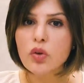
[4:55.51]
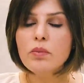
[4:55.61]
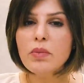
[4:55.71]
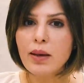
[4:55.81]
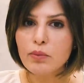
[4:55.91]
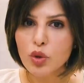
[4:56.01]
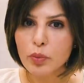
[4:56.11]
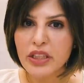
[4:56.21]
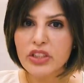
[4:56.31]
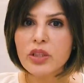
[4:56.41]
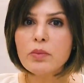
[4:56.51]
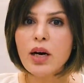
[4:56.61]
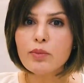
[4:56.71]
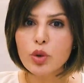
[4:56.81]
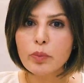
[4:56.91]
उन मामलों पे जिन
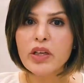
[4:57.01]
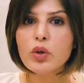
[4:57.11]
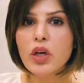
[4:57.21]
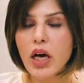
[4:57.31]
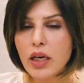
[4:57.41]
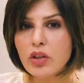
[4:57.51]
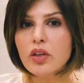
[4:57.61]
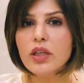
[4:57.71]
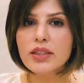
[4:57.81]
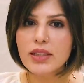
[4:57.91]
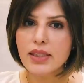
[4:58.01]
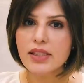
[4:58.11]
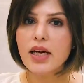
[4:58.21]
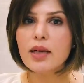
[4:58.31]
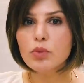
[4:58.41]
मामलों पे कुरान और
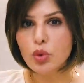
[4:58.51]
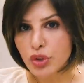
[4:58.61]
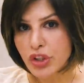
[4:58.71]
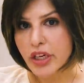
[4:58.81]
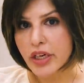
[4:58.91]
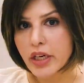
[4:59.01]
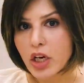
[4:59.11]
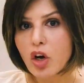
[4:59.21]
हदीस खामोश है